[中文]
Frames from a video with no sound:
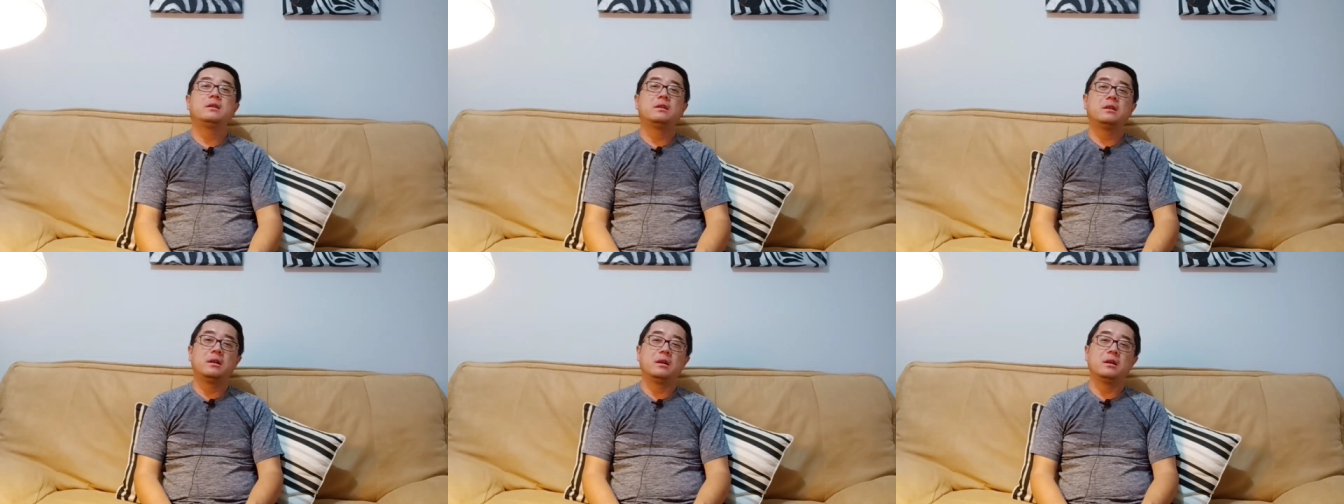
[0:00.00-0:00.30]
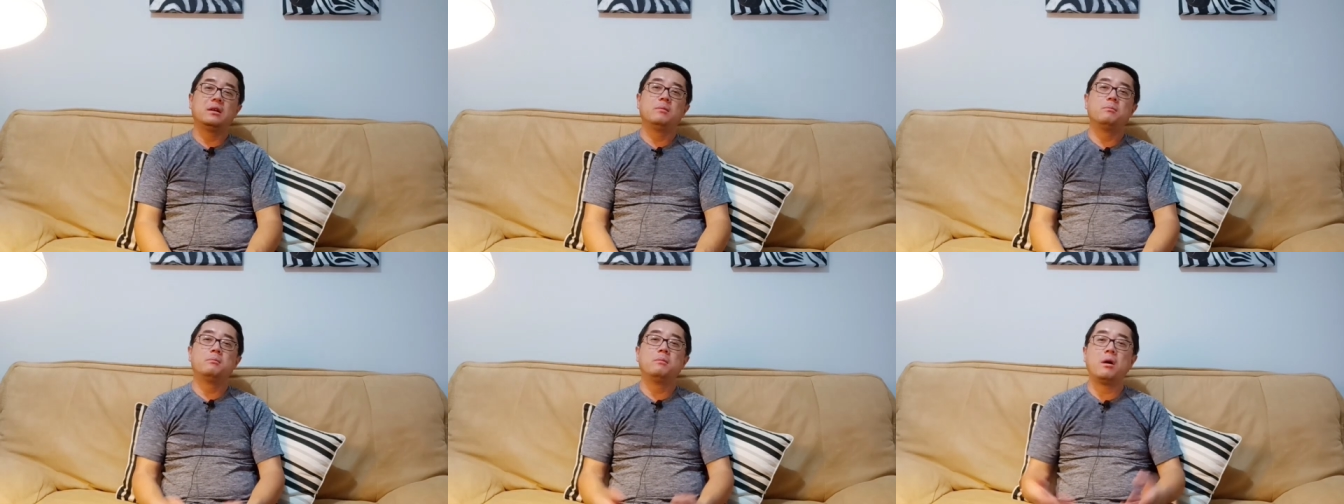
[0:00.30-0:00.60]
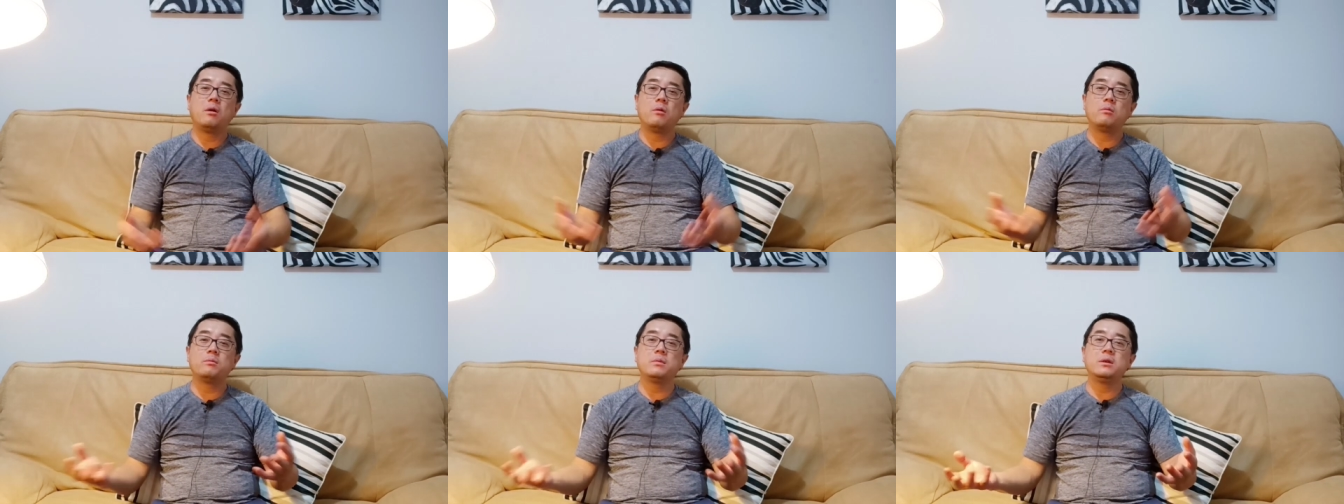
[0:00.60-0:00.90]
呃，
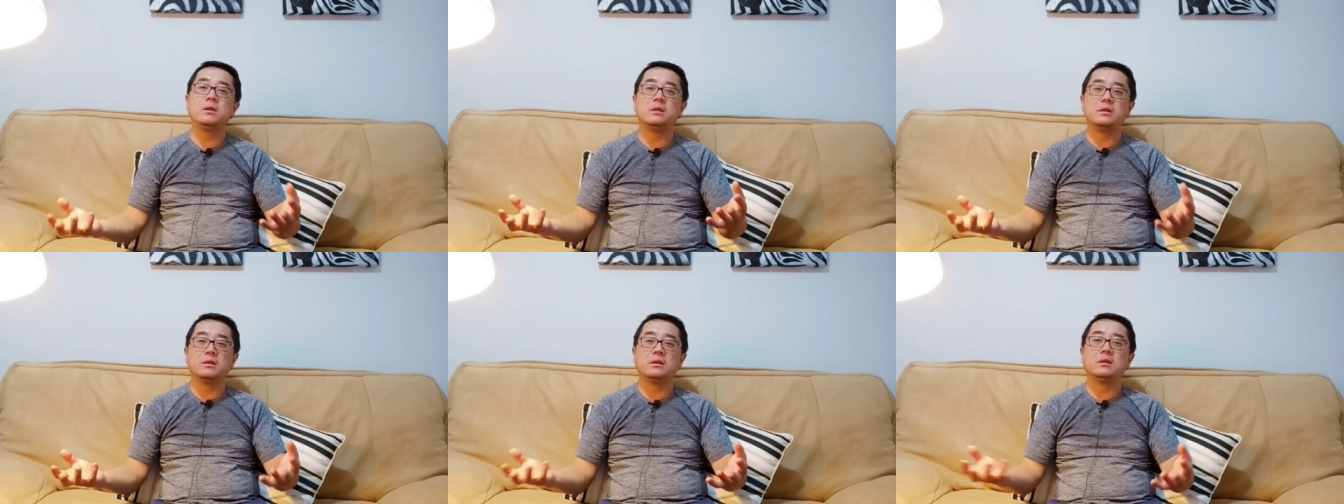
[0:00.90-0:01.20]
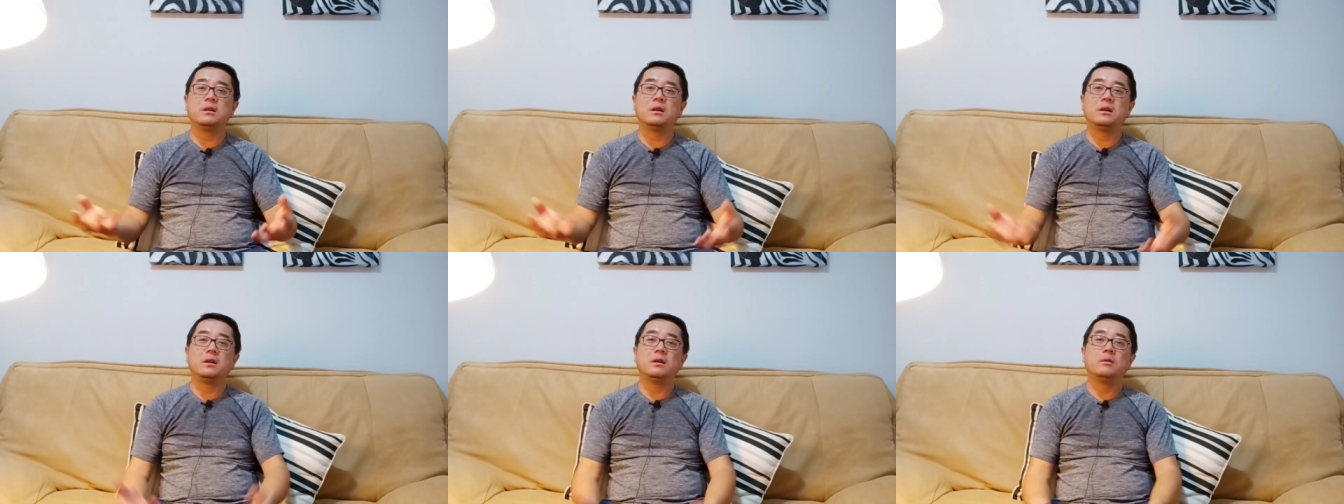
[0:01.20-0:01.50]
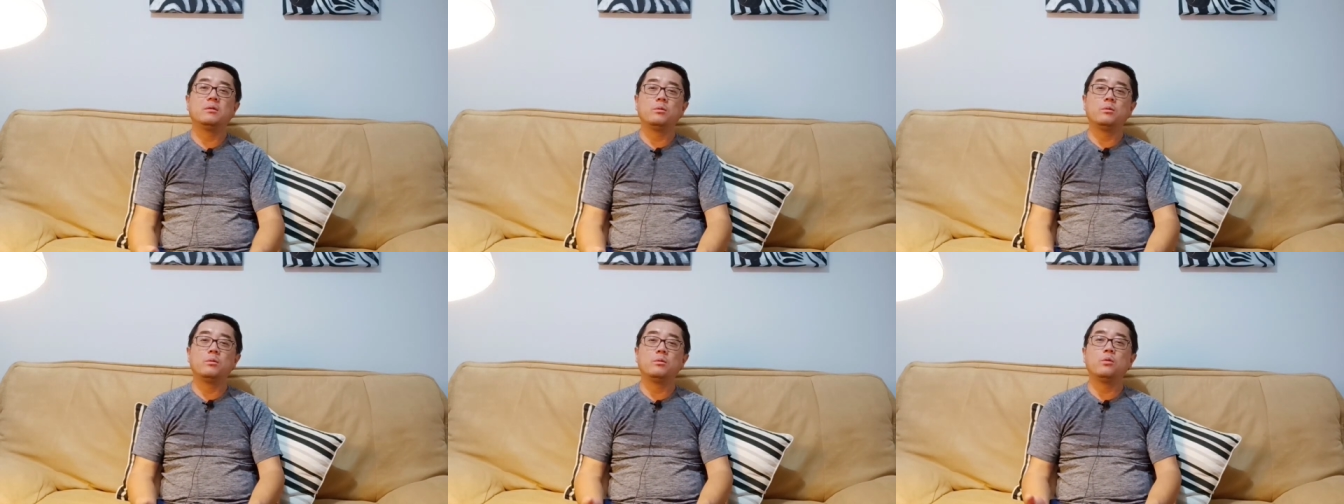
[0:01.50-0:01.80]
茂密的
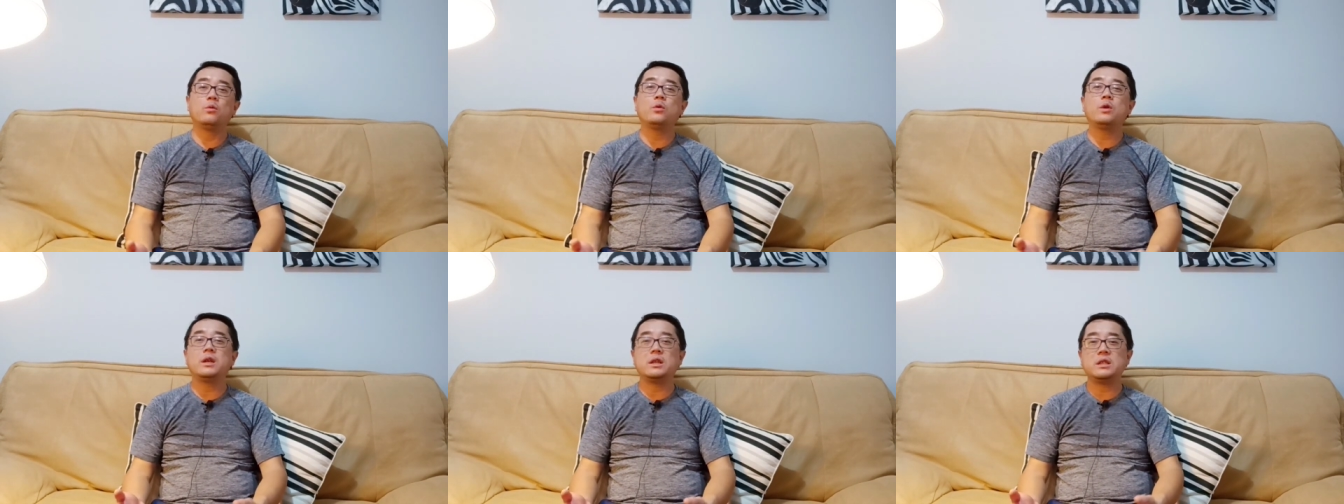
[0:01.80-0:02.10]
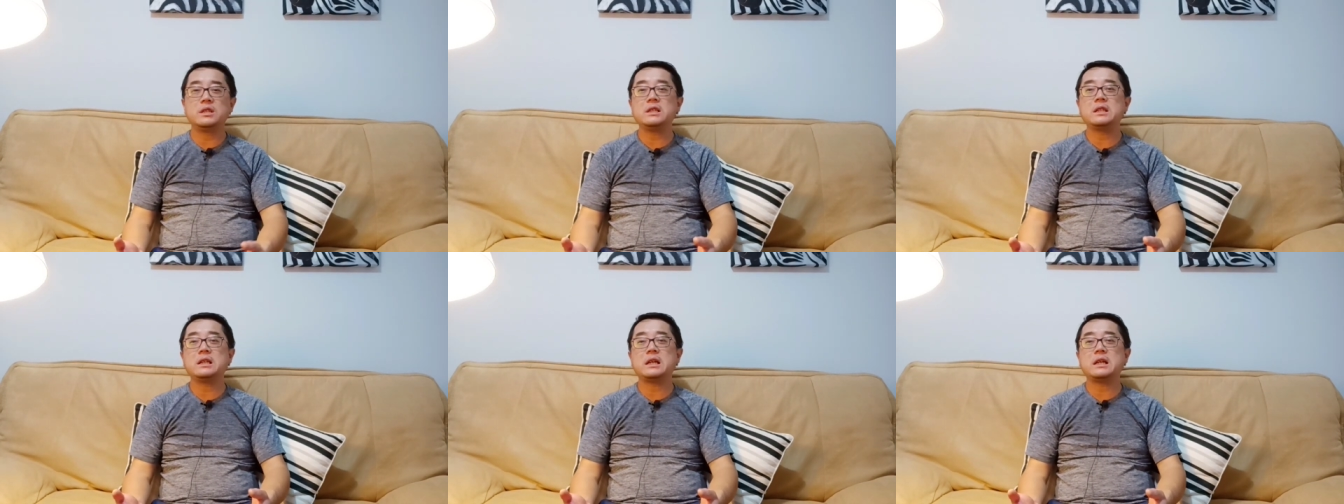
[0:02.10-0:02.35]
无未经